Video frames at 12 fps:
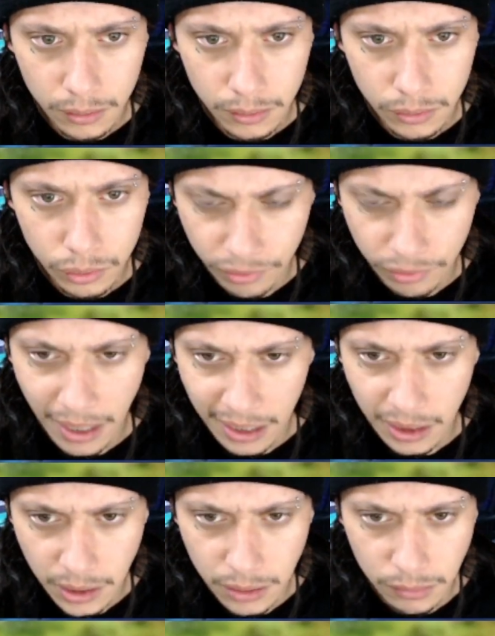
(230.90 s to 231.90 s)
Tô
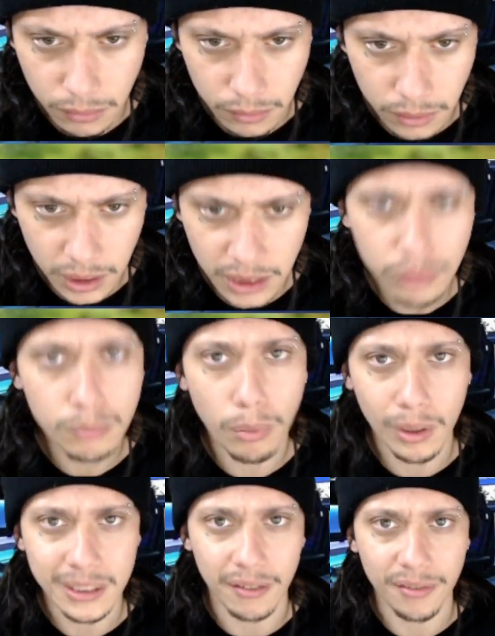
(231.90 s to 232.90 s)
falando. Vocês não
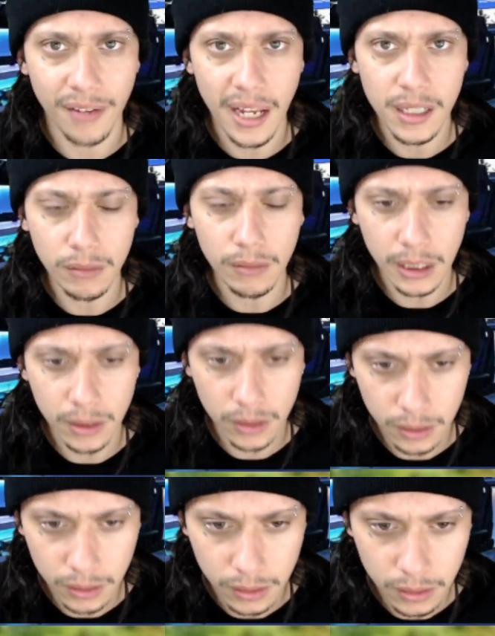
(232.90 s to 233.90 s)
botam fé, não, é?
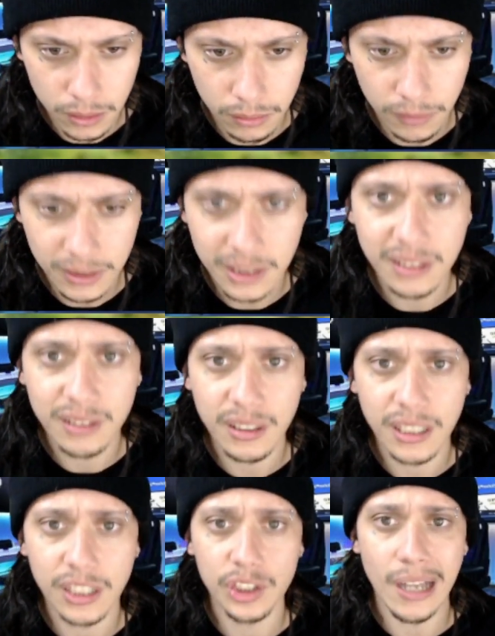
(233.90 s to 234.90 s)
Vou fazer vocês
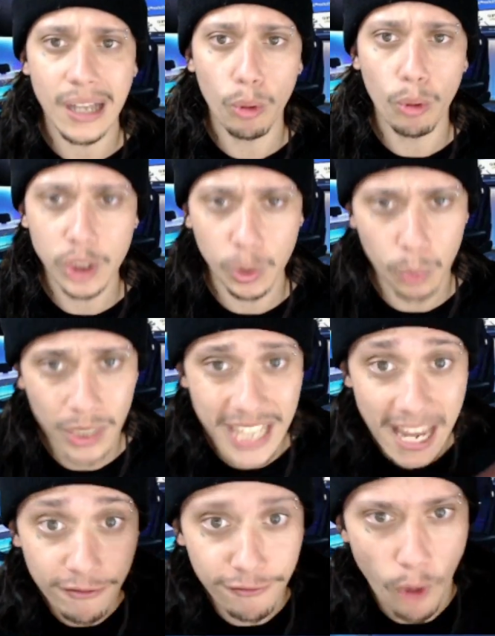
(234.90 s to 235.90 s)
acreditar hoje, porque
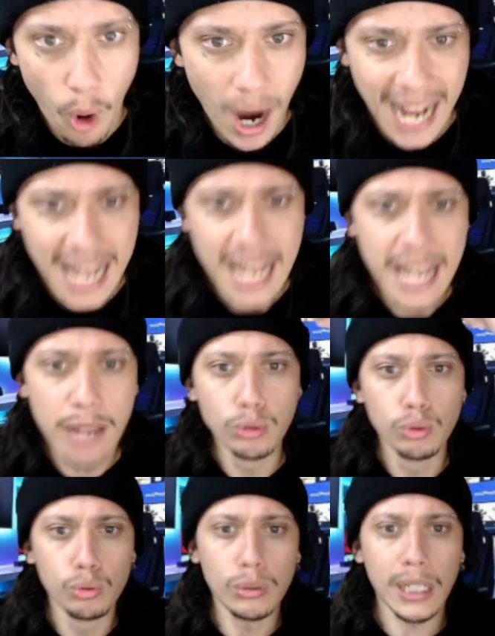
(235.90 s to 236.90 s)
é forra. Eu
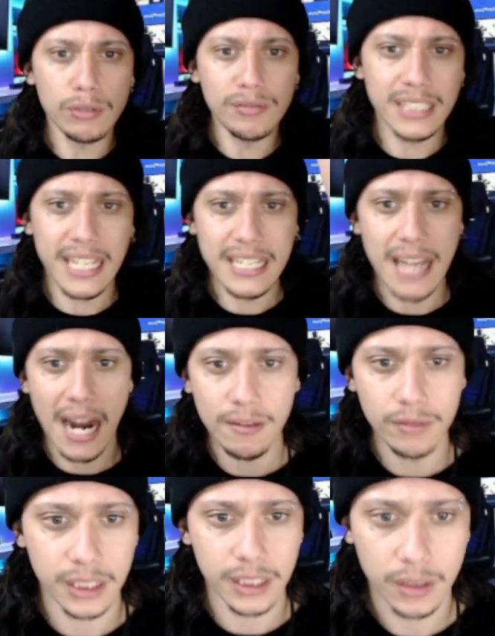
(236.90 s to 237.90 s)
nunca duvidei da
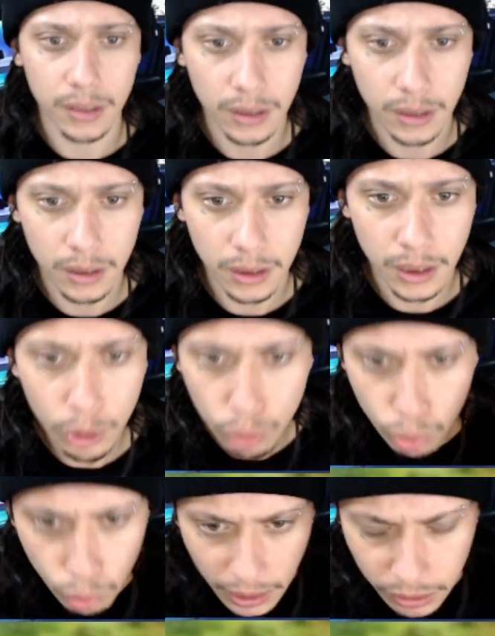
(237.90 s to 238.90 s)
árvore. Eu
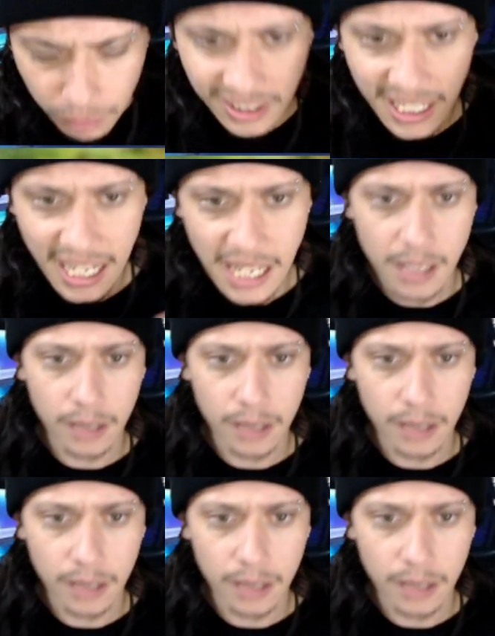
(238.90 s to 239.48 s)
nunca duvidei.